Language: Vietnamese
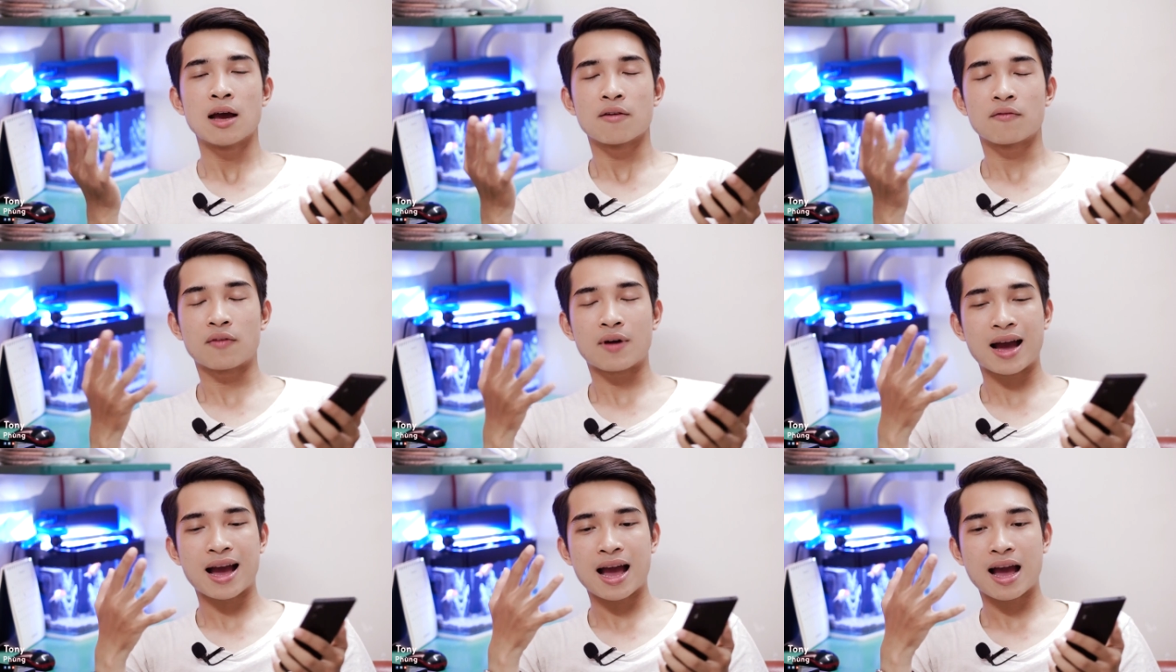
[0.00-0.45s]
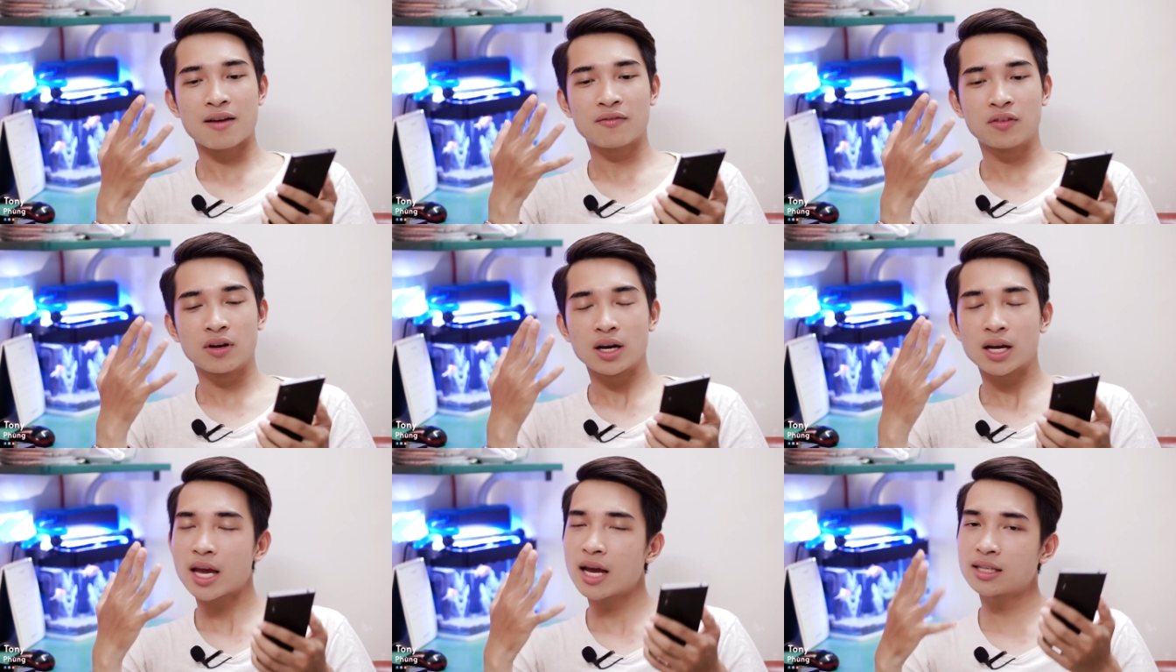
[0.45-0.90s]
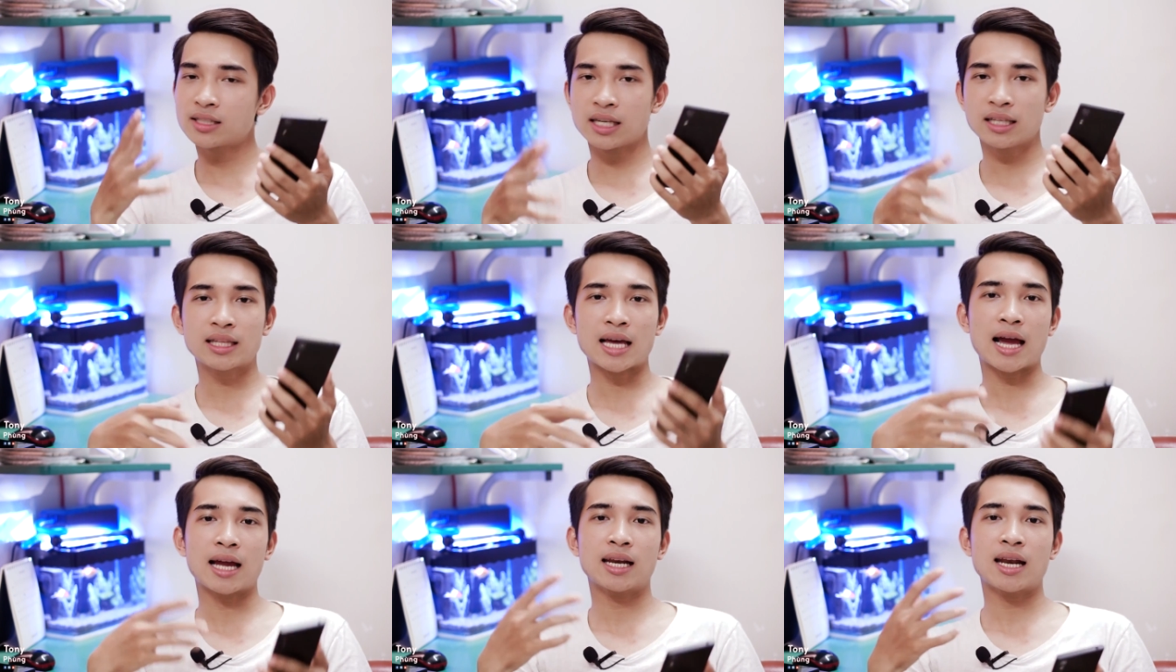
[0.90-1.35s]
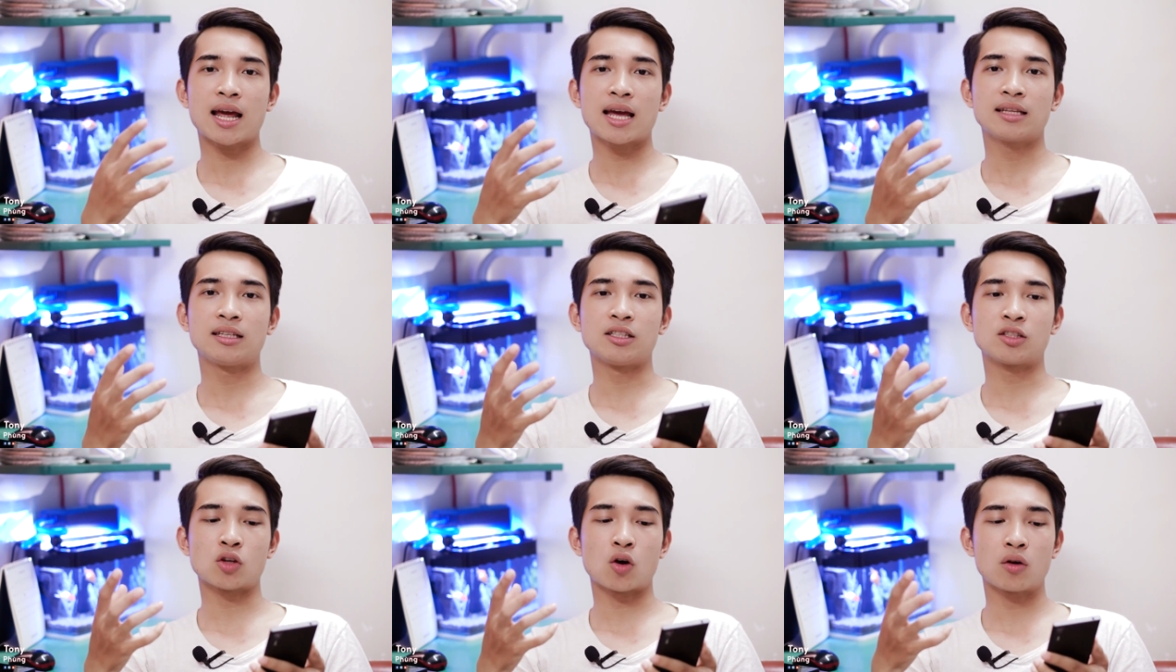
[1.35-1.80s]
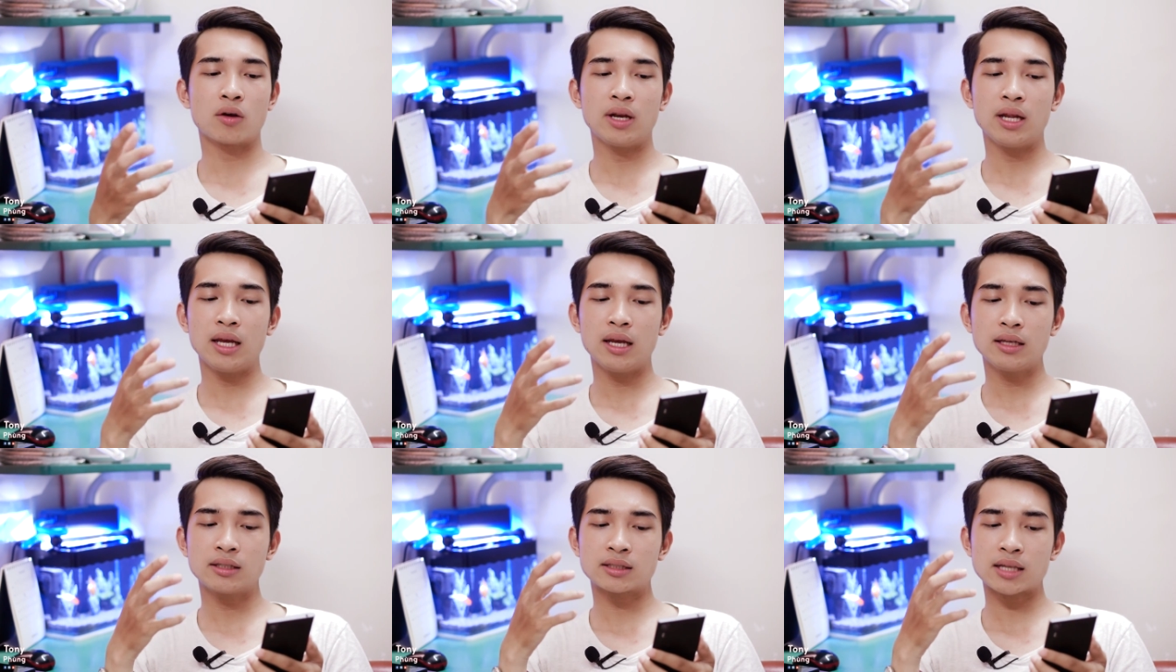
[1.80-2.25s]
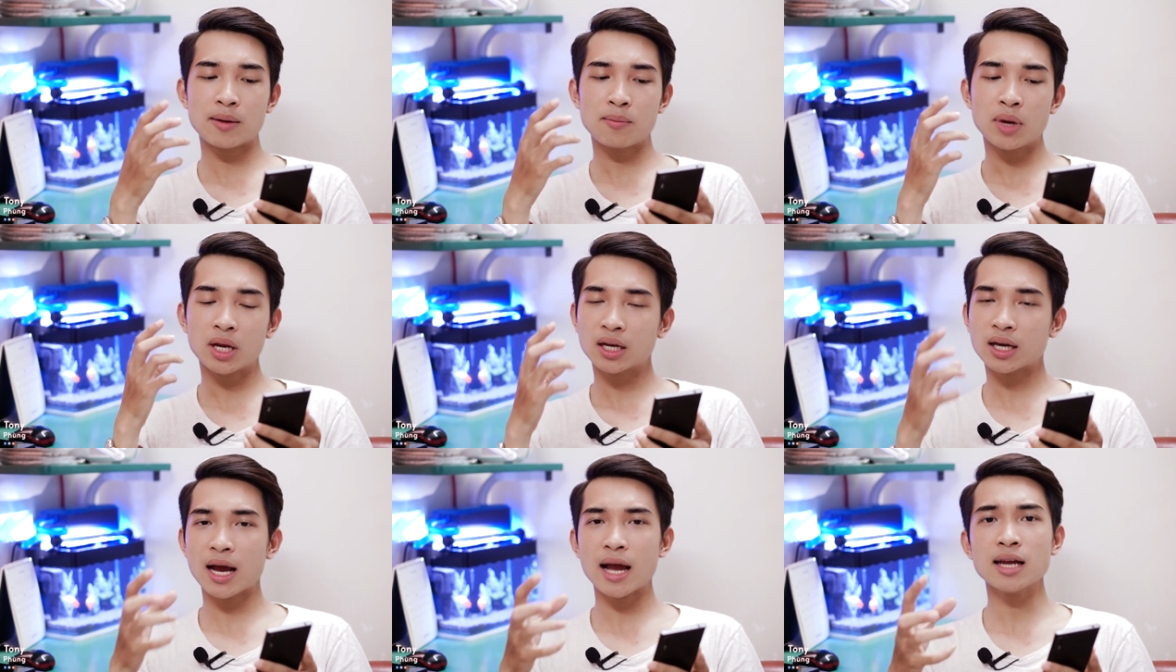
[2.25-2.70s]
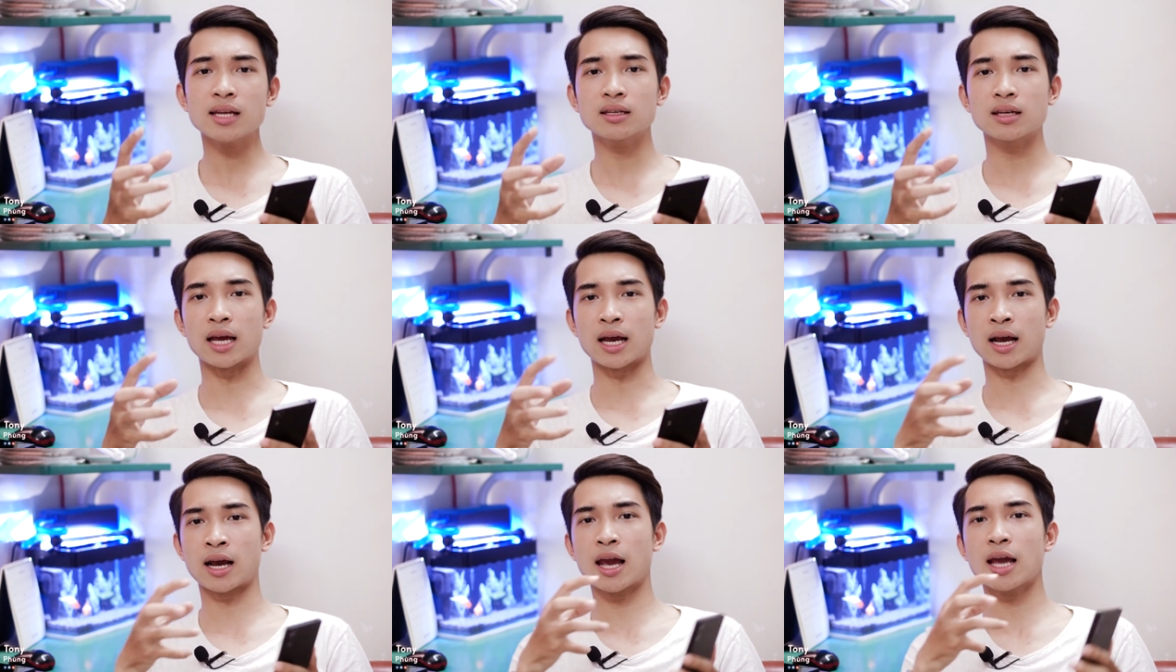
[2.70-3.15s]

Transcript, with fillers: Và với cái hệ sinh thái này thì Sony sẽ biết cách để